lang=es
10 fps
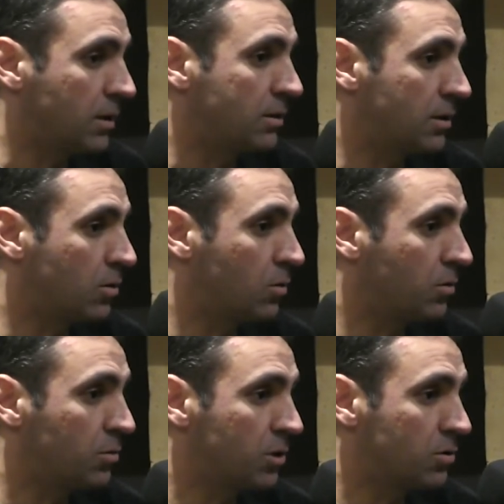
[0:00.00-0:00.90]
que tener
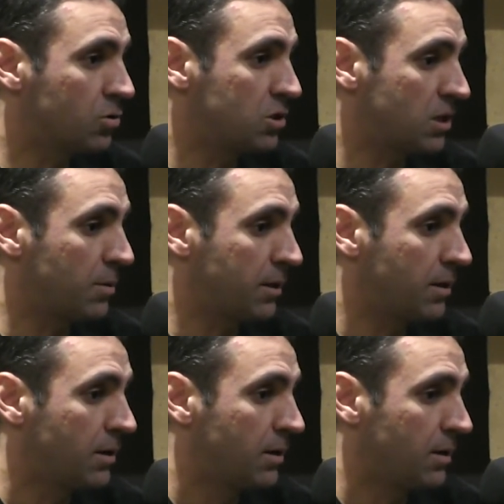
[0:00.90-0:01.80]
conocimientos y saber
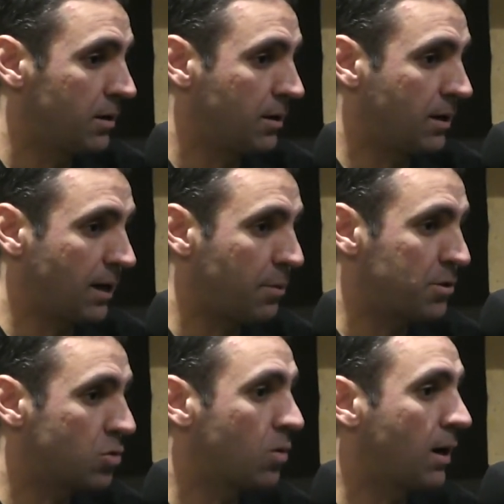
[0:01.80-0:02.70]
eh, qué
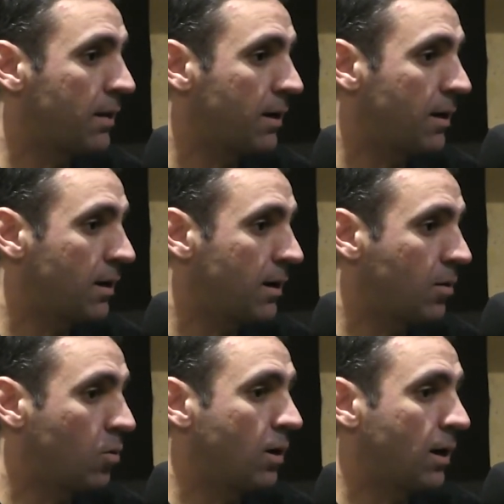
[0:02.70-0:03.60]
haces con con
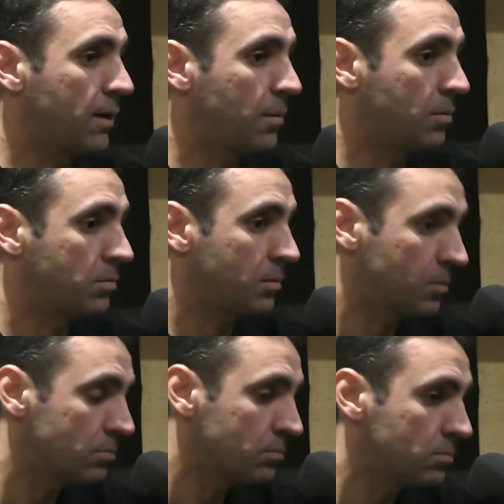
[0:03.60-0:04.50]
cada
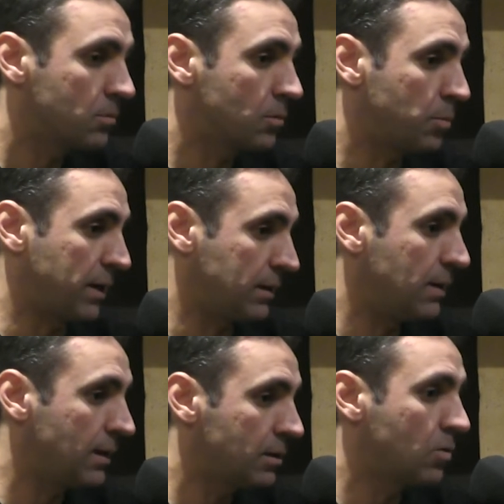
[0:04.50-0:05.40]

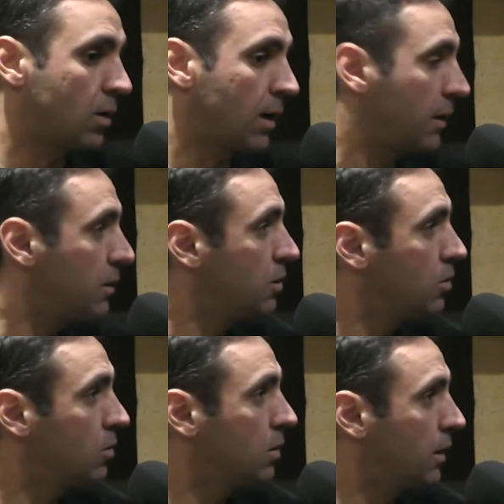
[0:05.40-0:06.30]
practicante, con cada
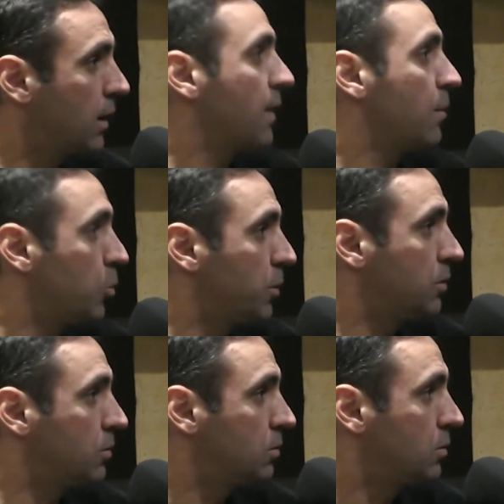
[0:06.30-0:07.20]
niño en cada
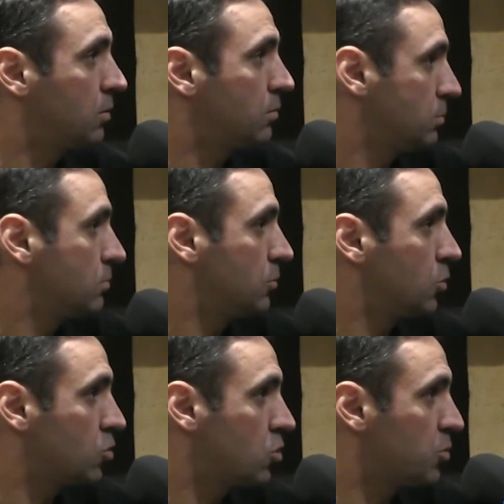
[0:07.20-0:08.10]
momento.
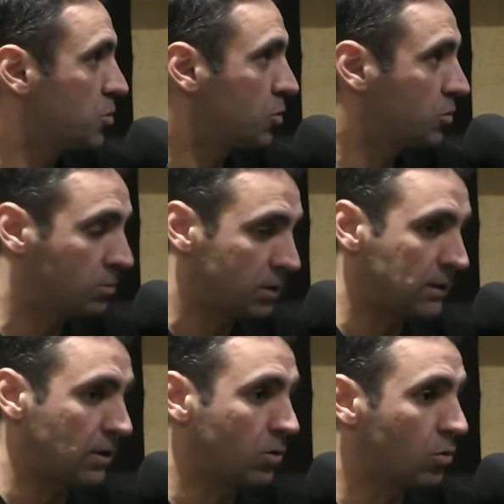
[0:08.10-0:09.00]
No es lo mismo
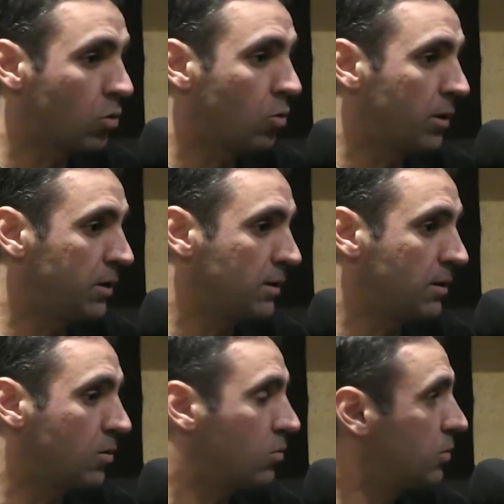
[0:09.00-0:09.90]
tratar con un juvenil
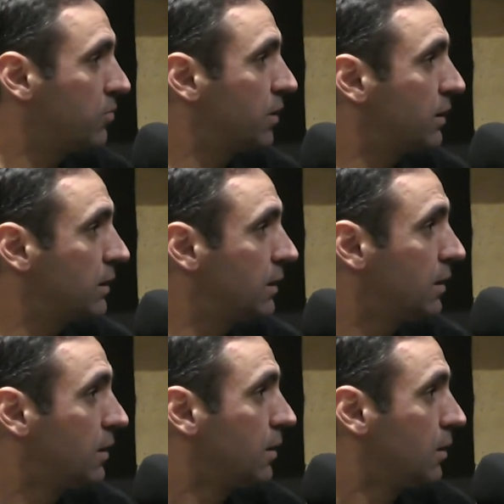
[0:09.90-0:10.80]
que con un infantil
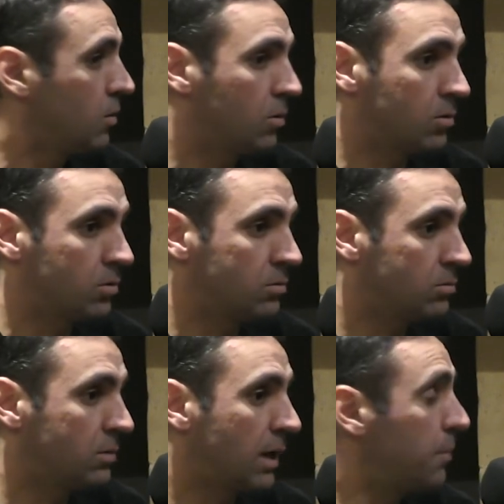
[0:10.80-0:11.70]
o con
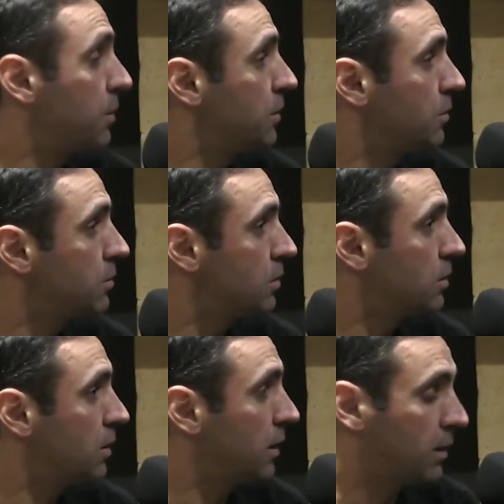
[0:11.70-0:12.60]
un alevín, ¿no?
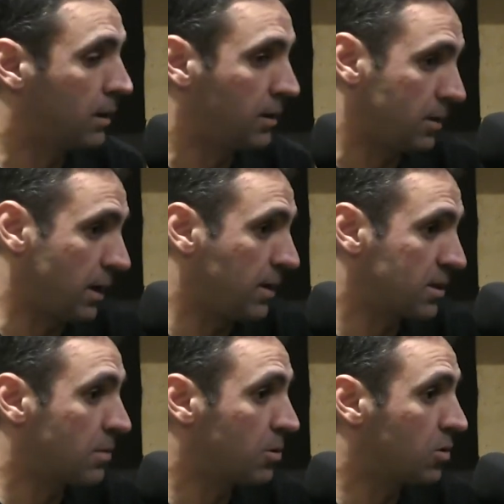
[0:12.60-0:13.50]
Eh, hay, que, hay, que,
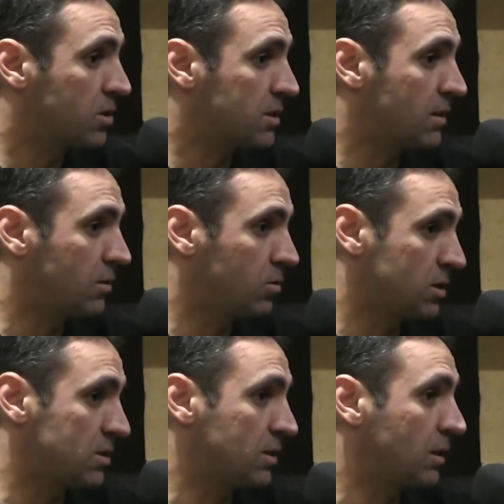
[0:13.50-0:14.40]
saber lo que estás haciendo y
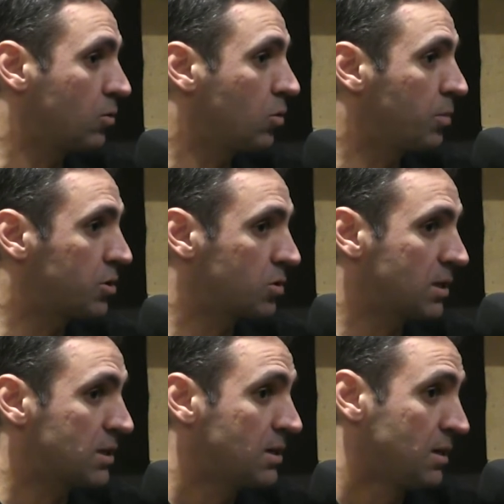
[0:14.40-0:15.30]
estás tratando con
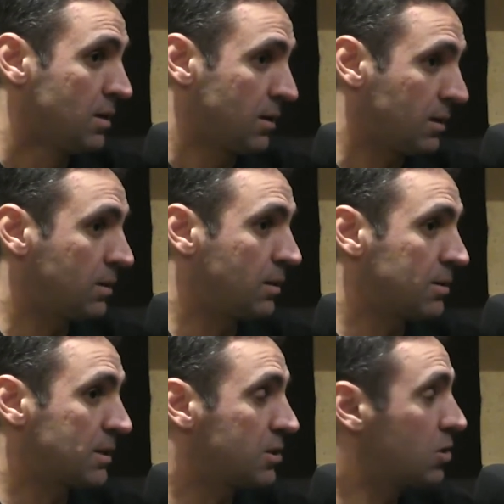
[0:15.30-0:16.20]
personas que tener
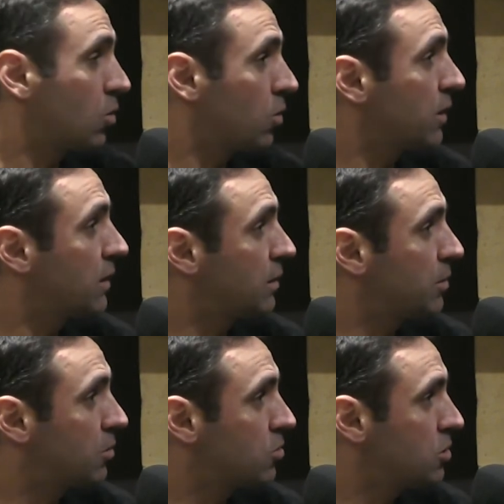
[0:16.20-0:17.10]
bastante psicología
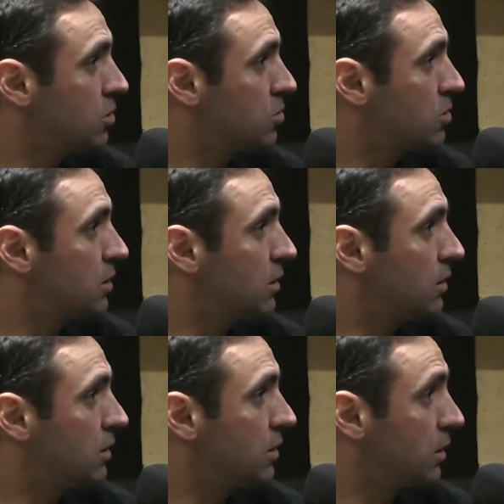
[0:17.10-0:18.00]
también con los niños y,
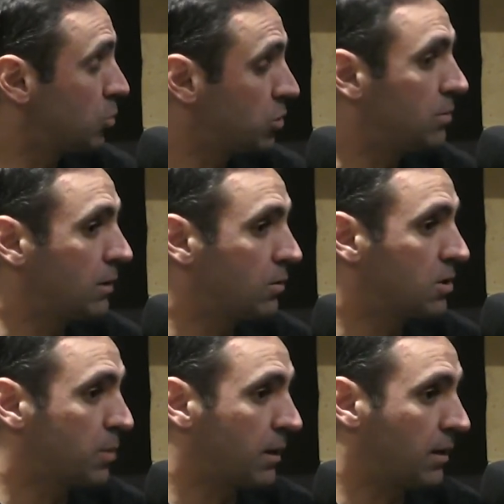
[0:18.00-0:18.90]
ir
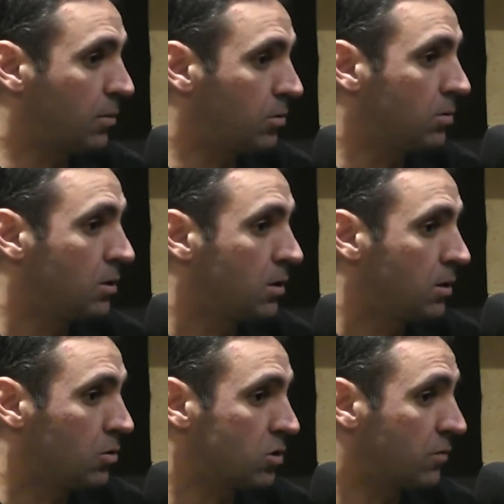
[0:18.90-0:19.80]
motivándoles para que, bueno,
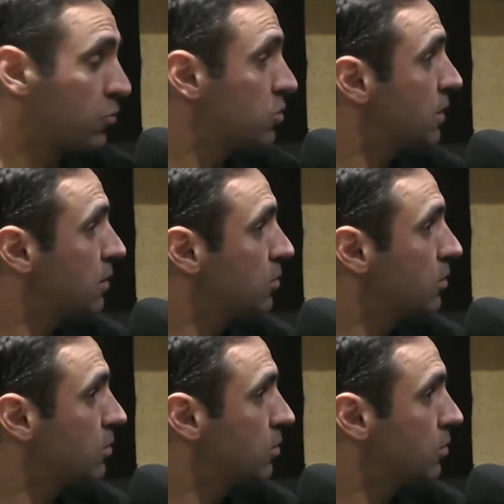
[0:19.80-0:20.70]
no se frustren,
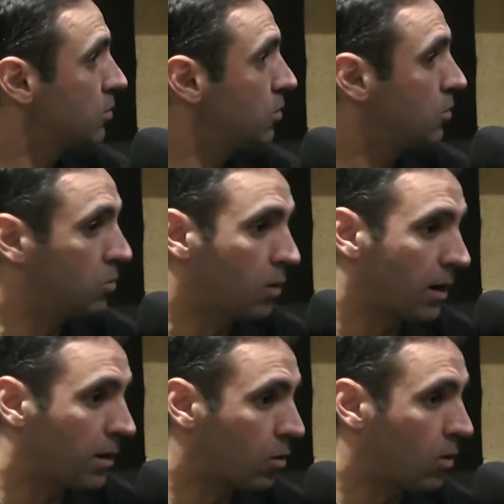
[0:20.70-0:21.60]
no, no, no,
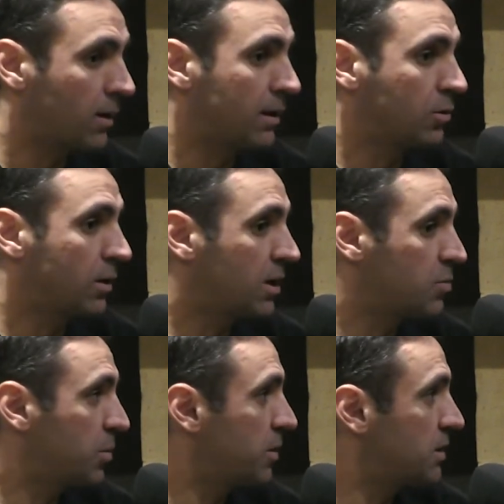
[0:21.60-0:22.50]
arrojen la toalla a las
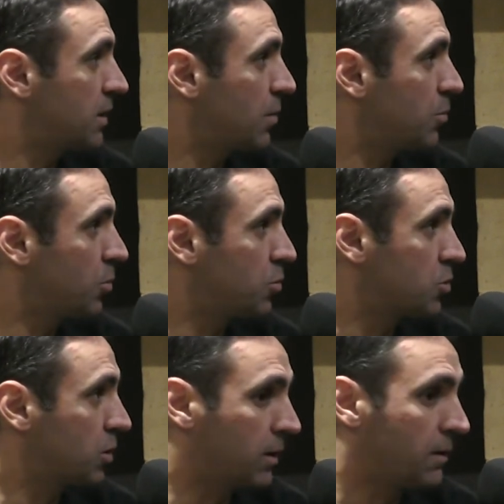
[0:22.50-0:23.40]
primeras de cambio,
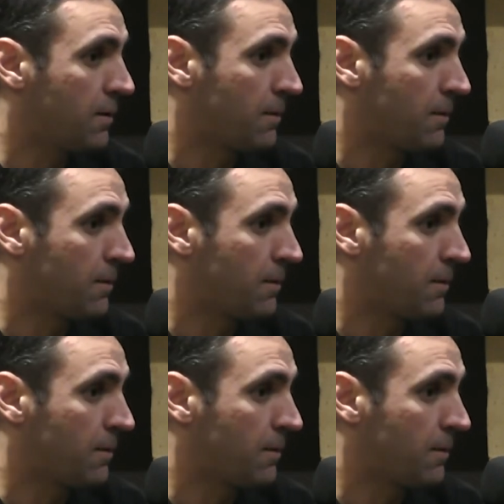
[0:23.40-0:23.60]
puesto que